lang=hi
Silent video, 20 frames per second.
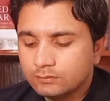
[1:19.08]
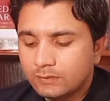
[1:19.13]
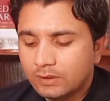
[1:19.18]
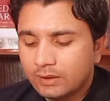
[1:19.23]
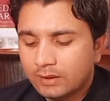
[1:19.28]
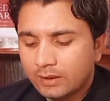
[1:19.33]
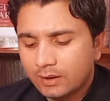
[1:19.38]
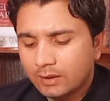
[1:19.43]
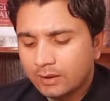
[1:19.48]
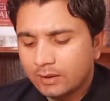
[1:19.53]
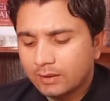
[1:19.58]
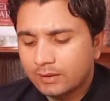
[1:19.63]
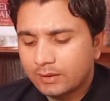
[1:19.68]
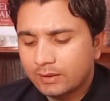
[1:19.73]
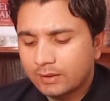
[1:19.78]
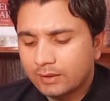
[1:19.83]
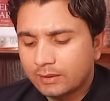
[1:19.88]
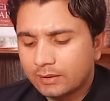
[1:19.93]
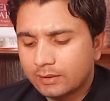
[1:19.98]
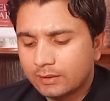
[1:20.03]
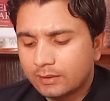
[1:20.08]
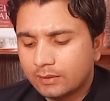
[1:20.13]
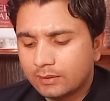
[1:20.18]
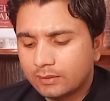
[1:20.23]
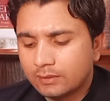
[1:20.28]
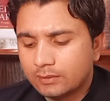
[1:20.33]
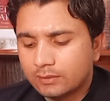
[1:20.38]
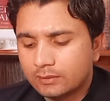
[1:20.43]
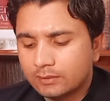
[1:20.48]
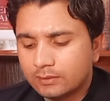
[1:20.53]
कहा कि
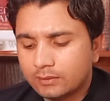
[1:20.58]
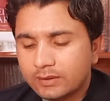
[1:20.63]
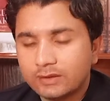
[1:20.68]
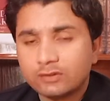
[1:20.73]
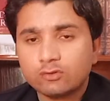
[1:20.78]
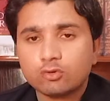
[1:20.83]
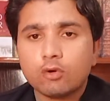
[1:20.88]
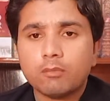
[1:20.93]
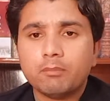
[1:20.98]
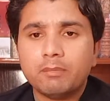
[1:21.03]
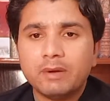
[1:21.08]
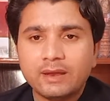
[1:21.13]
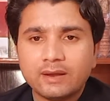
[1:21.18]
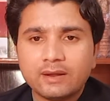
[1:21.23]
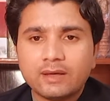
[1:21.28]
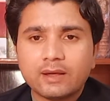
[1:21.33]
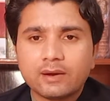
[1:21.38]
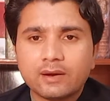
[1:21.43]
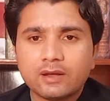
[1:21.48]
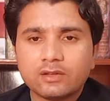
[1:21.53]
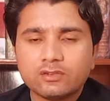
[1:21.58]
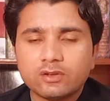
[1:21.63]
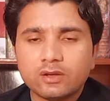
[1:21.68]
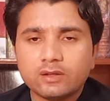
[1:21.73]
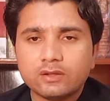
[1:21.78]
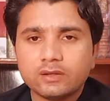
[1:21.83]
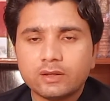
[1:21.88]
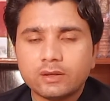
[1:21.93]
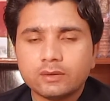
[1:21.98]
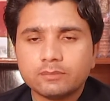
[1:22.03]
आ, इसको बैन करना
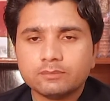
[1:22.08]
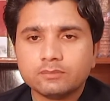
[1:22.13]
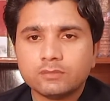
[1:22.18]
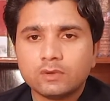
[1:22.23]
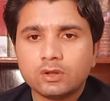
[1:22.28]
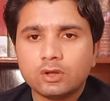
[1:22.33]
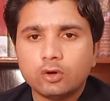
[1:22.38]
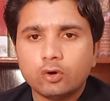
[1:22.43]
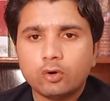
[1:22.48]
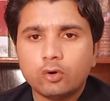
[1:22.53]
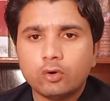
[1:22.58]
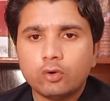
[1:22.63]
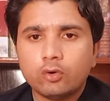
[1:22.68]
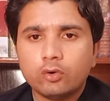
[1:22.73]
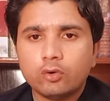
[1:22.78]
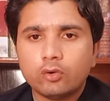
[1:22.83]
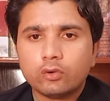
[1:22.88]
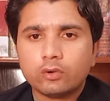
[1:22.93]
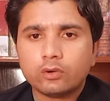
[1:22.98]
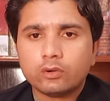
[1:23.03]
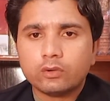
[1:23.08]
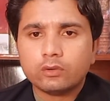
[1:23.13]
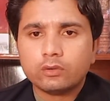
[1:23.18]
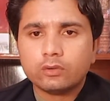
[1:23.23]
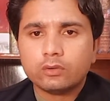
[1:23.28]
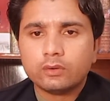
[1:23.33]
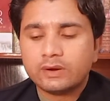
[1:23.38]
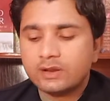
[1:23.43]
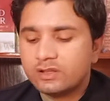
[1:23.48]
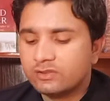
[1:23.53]
चाहिए और
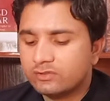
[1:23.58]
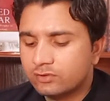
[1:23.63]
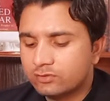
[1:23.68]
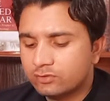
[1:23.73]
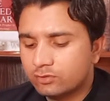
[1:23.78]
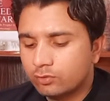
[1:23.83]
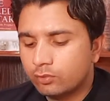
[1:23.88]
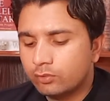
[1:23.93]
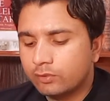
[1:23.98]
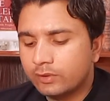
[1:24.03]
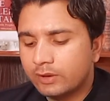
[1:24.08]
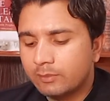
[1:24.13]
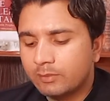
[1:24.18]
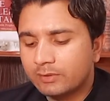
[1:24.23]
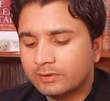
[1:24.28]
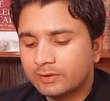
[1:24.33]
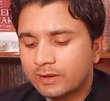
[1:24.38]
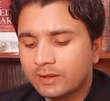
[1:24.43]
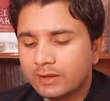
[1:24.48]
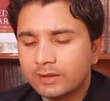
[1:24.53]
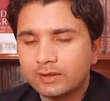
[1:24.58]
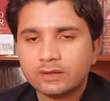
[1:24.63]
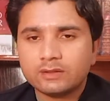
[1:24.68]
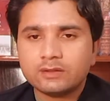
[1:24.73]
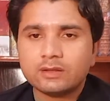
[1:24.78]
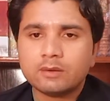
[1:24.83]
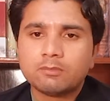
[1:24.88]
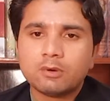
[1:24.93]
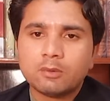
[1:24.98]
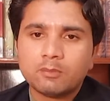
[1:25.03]
रीज़न्स उन्होंने बताए कि
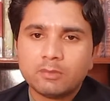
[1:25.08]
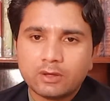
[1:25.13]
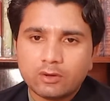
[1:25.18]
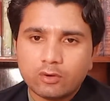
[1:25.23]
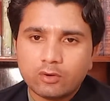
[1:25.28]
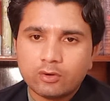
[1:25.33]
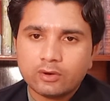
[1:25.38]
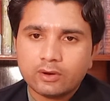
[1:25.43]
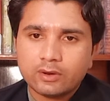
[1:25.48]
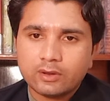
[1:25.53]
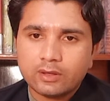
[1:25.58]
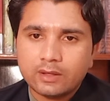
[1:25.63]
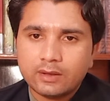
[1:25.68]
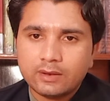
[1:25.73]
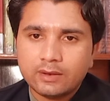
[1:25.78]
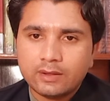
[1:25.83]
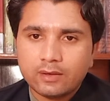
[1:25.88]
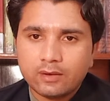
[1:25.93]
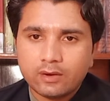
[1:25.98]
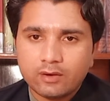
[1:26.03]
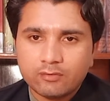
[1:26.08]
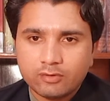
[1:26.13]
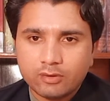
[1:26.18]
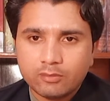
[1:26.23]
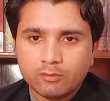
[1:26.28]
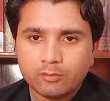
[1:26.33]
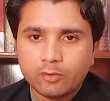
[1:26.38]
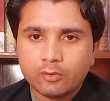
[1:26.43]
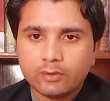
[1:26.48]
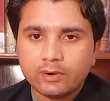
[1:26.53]
ये पब्लिक ऑर्डर के लिए काफ़ी
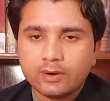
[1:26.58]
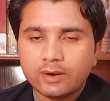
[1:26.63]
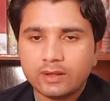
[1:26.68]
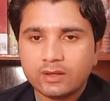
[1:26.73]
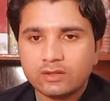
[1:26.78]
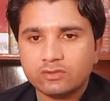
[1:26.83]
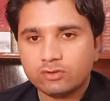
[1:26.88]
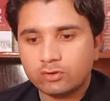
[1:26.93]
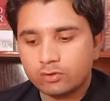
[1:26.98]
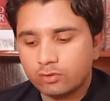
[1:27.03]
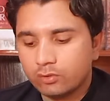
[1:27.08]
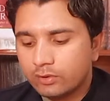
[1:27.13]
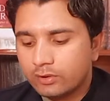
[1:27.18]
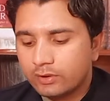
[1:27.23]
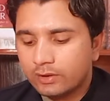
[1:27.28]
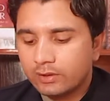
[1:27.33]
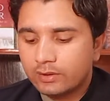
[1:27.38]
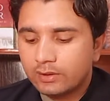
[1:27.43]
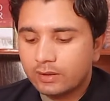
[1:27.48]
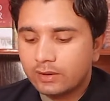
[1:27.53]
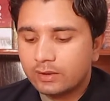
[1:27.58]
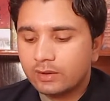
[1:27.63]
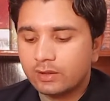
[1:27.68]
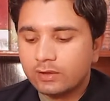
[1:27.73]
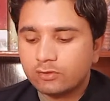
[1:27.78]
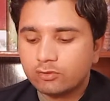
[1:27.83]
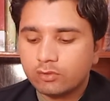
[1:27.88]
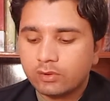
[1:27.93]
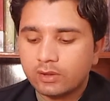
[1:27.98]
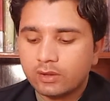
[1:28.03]
इम्पोर्टेंट है सिक्योरिटी के लिए
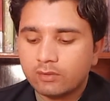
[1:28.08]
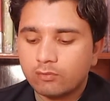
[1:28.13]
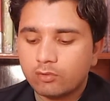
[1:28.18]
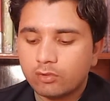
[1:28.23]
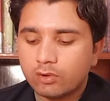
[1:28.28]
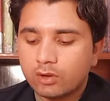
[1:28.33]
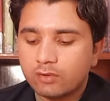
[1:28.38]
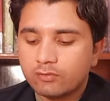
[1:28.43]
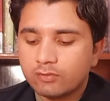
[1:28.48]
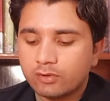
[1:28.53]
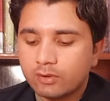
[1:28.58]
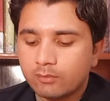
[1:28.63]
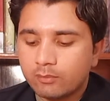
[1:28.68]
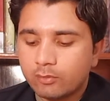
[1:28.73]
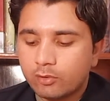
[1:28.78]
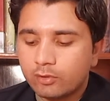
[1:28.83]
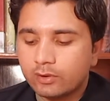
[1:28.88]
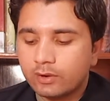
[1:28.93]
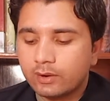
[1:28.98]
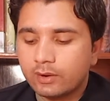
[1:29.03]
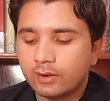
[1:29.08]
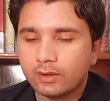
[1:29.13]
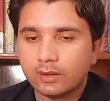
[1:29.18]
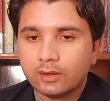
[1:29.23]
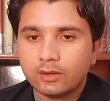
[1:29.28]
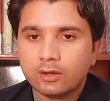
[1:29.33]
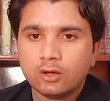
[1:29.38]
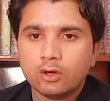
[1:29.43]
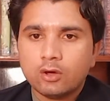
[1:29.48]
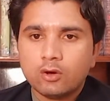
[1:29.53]
जो है वो काफ़ी इम्पोर्टेंट है
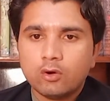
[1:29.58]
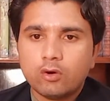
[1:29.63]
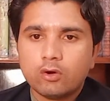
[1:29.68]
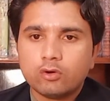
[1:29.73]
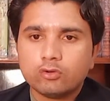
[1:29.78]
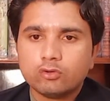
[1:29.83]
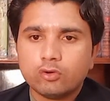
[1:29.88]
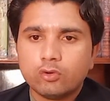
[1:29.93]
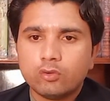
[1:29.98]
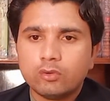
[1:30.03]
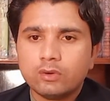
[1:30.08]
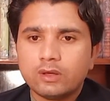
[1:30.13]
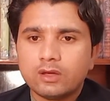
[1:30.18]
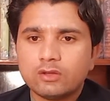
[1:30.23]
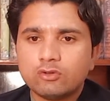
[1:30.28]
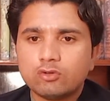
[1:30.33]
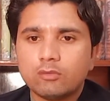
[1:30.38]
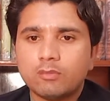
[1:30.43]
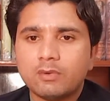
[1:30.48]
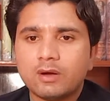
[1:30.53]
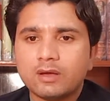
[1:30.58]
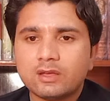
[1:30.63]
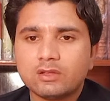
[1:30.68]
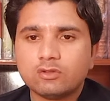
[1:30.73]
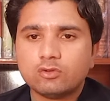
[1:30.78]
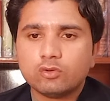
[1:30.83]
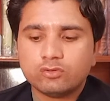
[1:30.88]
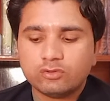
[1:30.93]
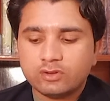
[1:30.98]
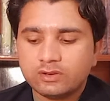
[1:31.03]
और जो उनके जो बाकी
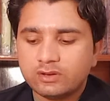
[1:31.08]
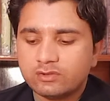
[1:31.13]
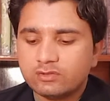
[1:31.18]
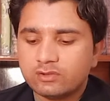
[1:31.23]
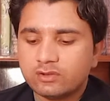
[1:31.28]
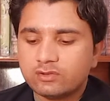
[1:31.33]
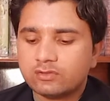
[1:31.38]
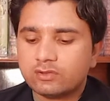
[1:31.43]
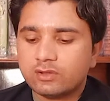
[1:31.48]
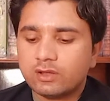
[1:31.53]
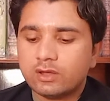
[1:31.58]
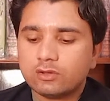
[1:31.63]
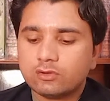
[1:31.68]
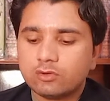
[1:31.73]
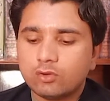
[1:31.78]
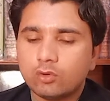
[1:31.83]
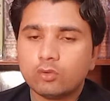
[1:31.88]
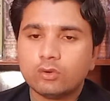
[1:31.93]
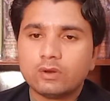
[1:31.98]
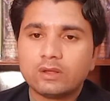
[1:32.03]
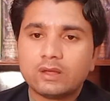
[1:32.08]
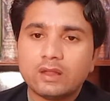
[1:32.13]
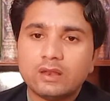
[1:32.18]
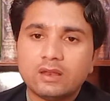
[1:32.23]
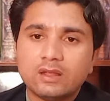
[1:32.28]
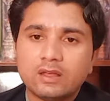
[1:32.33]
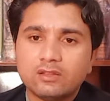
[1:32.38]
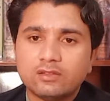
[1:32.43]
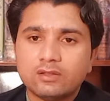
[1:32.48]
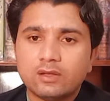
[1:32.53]
जो सिटीजन्स हैं तो उनके
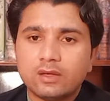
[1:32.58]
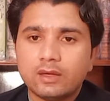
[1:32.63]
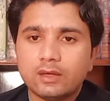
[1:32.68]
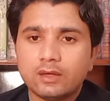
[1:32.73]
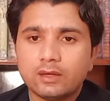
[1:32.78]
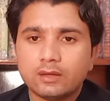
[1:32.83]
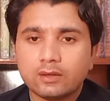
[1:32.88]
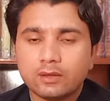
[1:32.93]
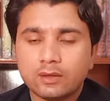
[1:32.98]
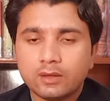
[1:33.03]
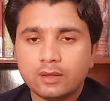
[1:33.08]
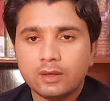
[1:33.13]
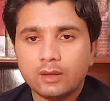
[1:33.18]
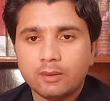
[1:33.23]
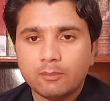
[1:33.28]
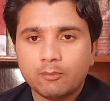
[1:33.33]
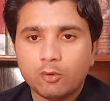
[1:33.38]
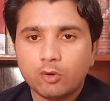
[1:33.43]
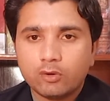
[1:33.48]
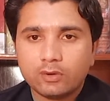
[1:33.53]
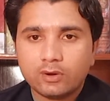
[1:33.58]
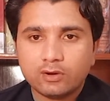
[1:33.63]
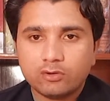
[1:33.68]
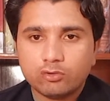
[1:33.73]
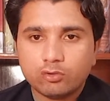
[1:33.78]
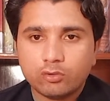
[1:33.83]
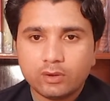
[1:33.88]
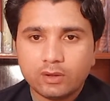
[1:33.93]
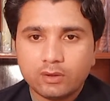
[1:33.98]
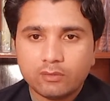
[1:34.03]
लिए ये एक इम्पोर्टेंट
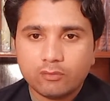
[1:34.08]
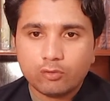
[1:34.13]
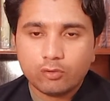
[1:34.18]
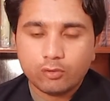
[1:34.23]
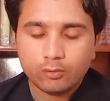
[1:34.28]
जो है वो